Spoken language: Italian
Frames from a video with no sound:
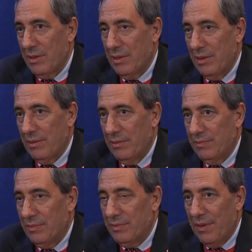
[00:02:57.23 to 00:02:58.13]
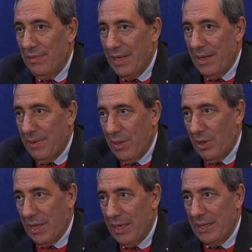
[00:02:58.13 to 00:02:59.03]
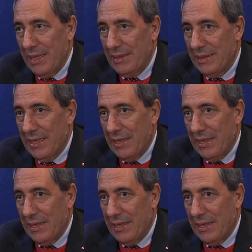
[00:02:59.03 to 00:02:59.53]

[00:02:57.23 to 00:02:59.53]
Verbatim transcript: eh, definire meglio l'identità